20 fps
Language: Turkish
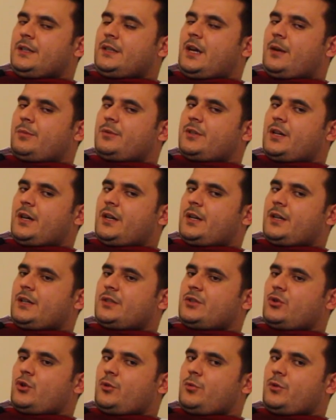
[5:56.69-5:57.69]
Ne yaptık
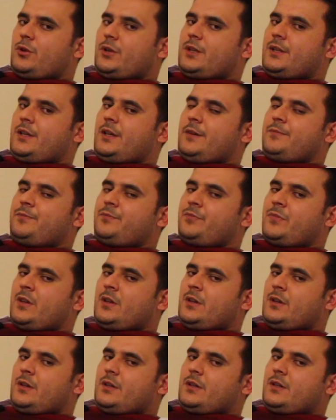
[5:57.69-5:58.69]
arkadaşlar? O bölgede
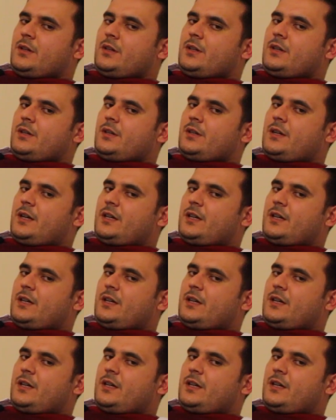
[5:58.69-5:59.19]
e,